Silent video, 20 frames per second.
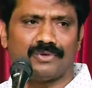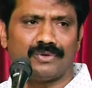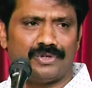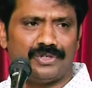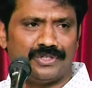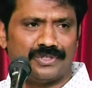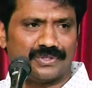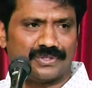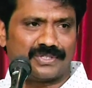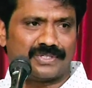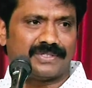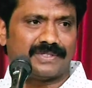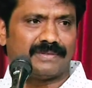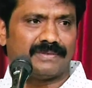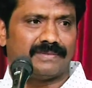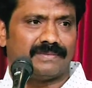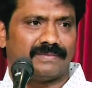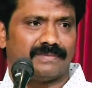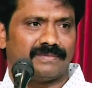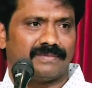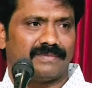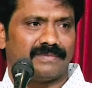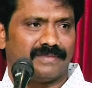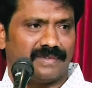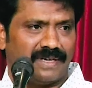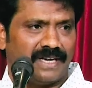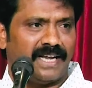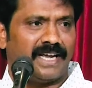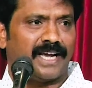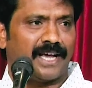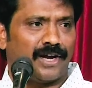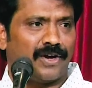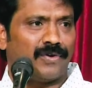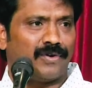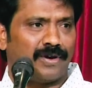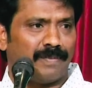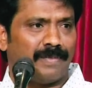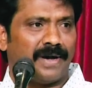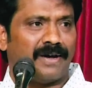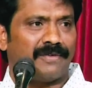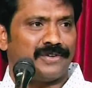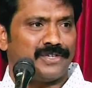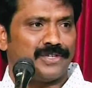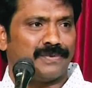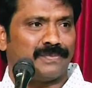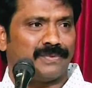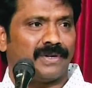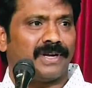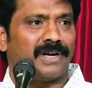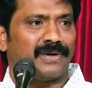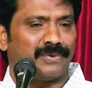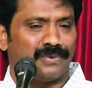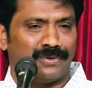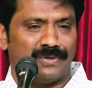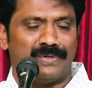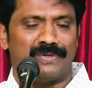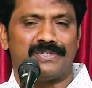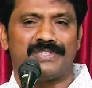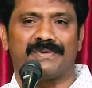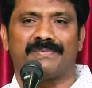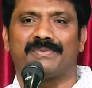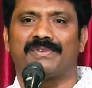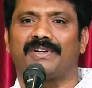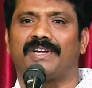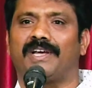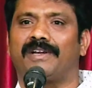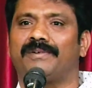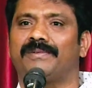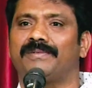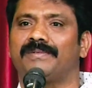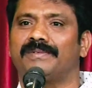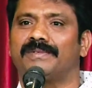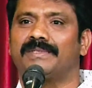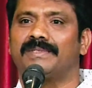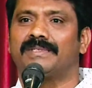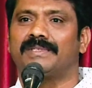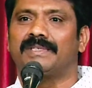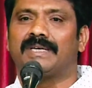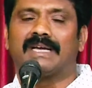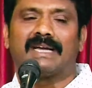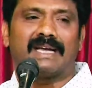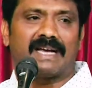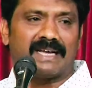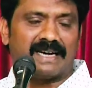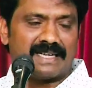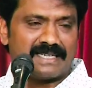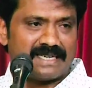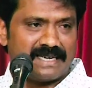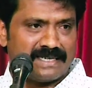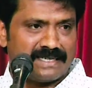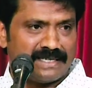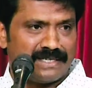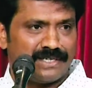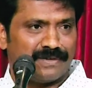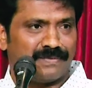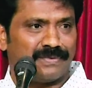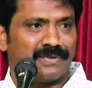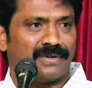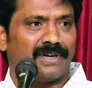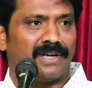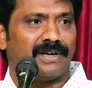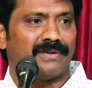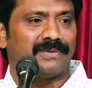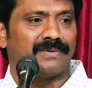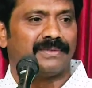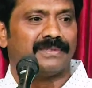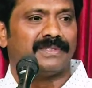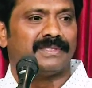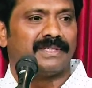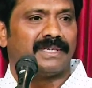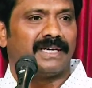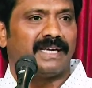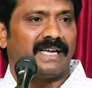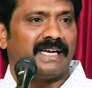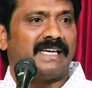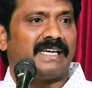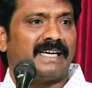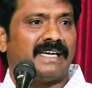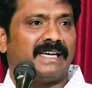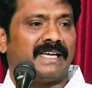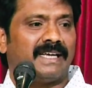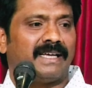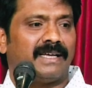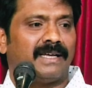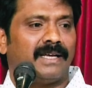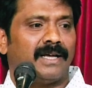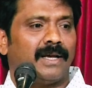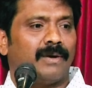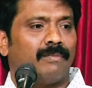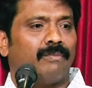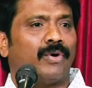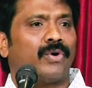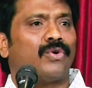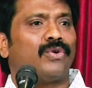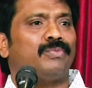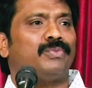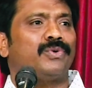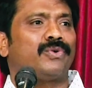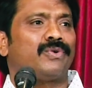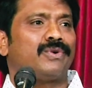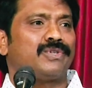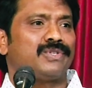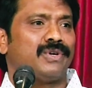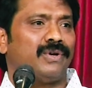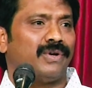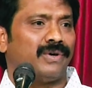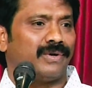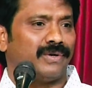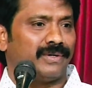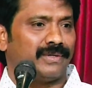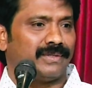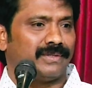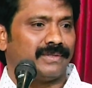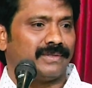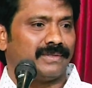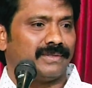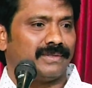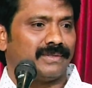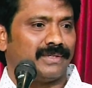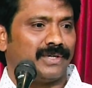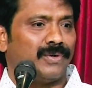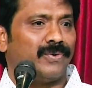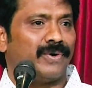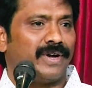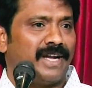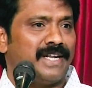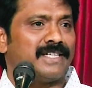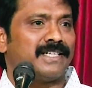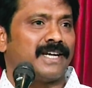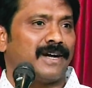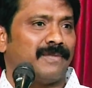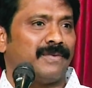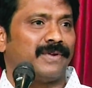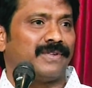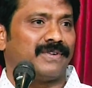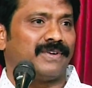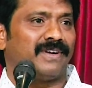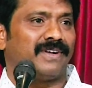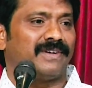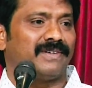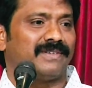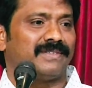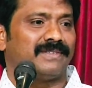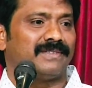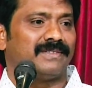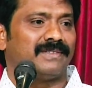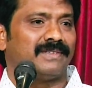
గుడ్ న్యూస్ నీ కళలో ఉన్న భావం చెప్తున్నాను గుడ్ న్యూస్ చెప్తున్నాను కంగ్రాచులేషన్ చెప్తున్నాను ఏంటంటే మరో మూడు రోజుల్లో నువ్వు రిలీజ్ కాబోతున్నావు